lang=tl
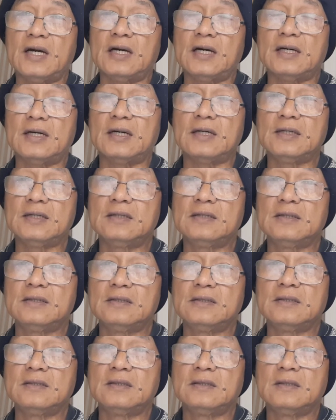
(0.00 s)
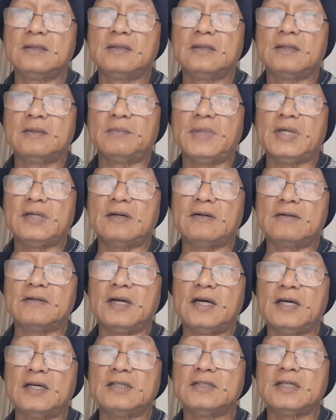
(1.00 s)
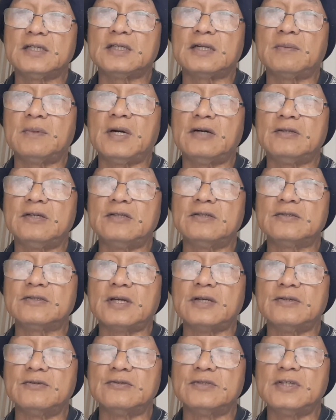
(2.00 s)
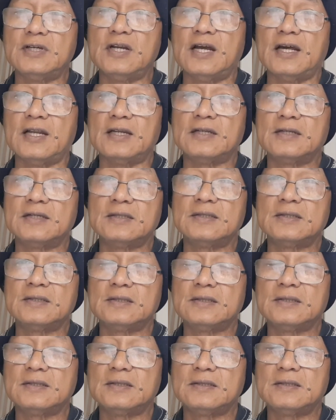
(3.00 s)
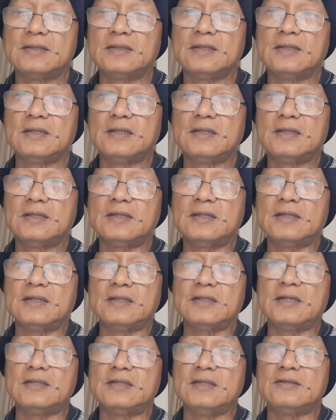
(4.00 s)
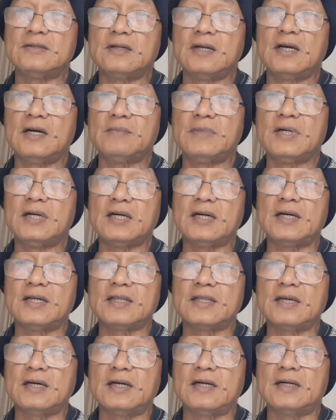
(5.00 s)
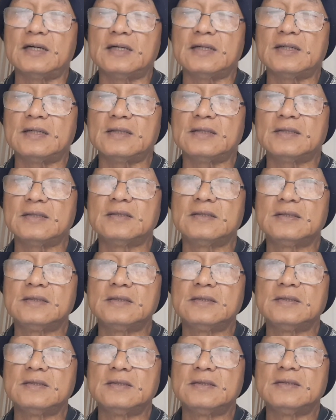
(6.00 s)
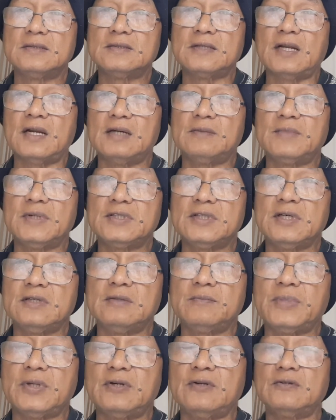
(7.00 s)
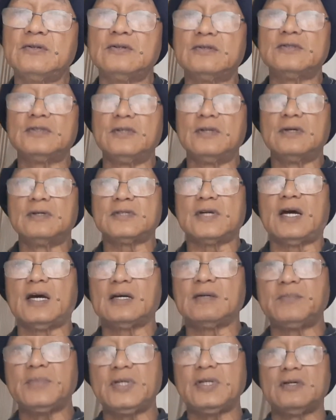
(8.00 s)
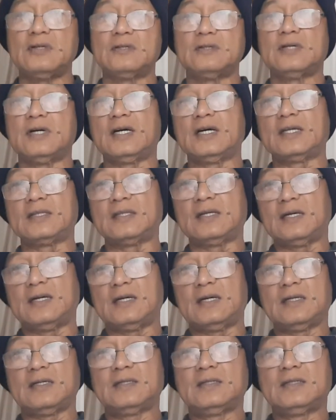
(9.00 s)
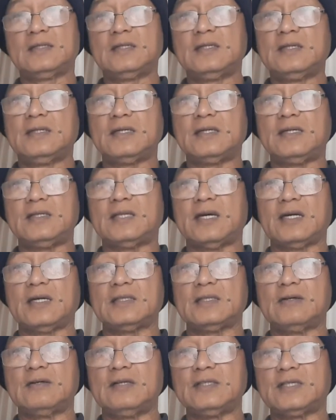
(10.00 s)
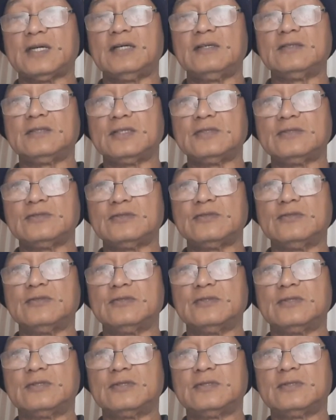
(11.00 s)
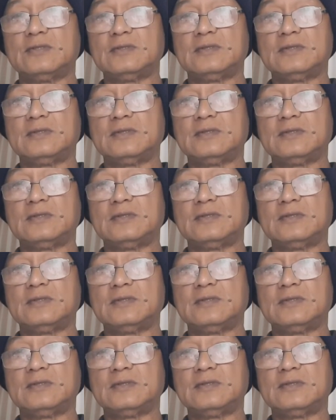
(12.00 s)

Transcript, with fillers: na may kaugnayan sa trabaho dito sa New Zealand. Uh, hanggang dito na labang at uh, salamat sa inyong panonood sa aking video at uh, Kita-kita ulit tayo sa susunod.